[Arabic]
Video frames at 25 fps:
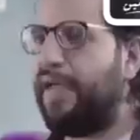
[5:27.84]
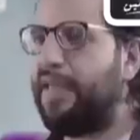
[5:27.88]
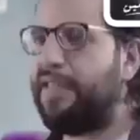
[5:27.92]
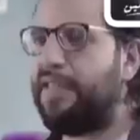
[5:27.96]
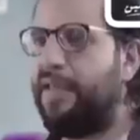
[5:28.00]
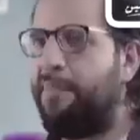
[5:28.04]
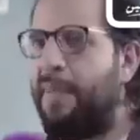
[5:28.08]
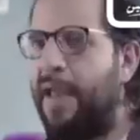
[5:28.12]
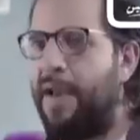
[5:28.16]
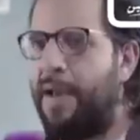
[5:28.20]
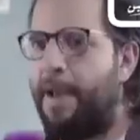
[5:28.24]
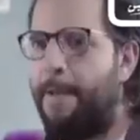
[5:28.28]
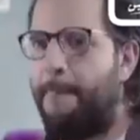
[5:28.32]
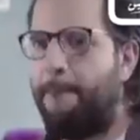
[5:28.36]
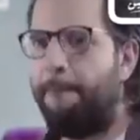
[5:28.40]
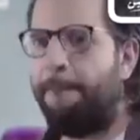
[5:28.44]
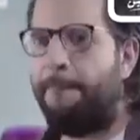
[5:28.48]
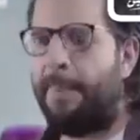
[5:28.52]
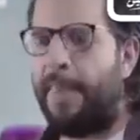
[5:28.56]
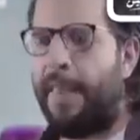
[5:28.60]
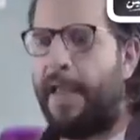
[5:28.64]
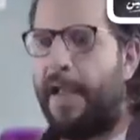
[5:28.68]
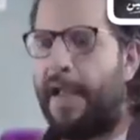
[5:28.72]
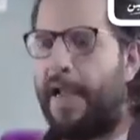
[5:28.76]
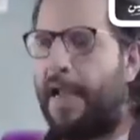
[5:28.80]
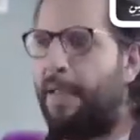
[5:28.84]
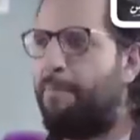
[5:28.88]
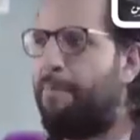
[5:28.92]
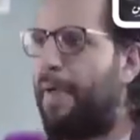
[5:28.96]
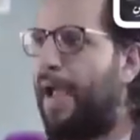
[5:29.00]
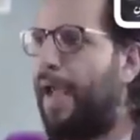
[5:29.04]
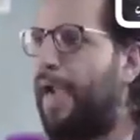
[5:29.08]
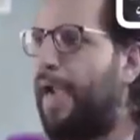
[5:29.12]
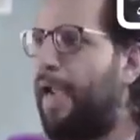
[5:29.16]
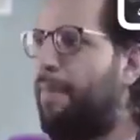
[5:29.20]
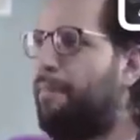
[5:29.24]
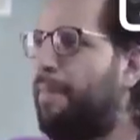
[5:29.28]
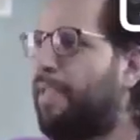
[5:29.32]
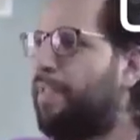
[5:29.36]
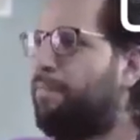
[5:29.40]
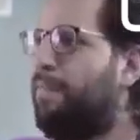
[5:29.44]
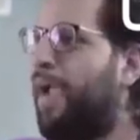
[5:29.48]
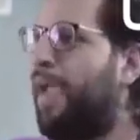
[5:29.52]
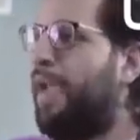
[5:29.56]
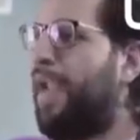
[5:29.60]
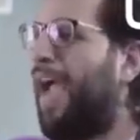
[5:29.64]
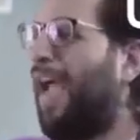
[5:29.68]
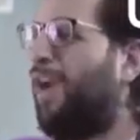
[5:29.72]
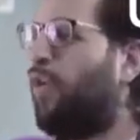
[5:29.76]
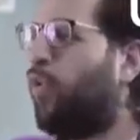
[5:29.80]
فاكر زمان لما لما
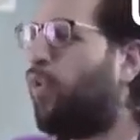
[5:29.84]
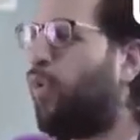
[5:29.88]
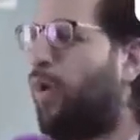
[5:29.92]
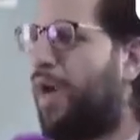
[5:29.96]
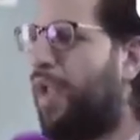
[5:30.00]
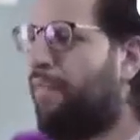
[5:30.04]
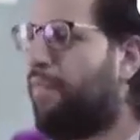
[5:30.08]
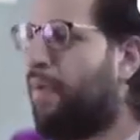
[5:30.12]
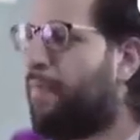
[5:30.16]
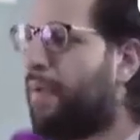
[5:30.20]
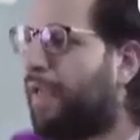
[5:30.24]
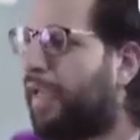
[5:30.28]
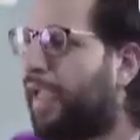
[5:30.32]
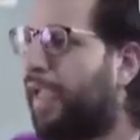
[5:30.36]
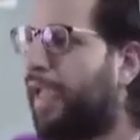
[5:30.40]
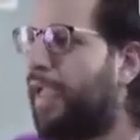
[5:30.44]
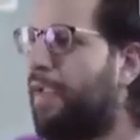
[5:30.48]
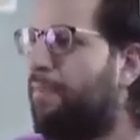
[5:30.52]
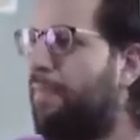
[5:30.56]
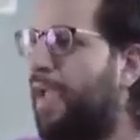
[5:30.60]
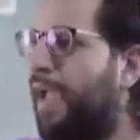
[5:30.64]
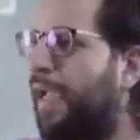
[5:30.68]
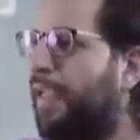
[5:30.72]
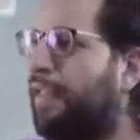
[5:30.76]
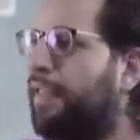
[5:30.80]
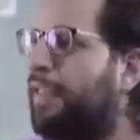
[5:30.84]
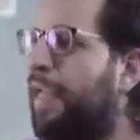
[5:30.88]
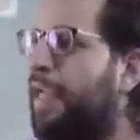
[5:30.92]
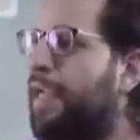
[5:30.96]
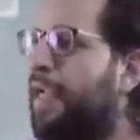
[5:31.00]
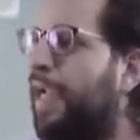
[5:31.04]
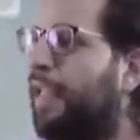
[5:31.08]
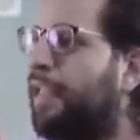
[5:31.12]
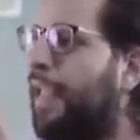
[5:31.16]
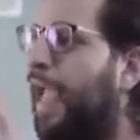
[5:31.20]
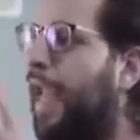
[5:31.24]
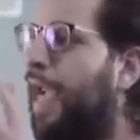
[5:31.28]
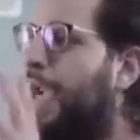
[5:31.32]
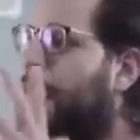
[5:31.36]
سمعنا عن الكنافه بالكريمه الدنيا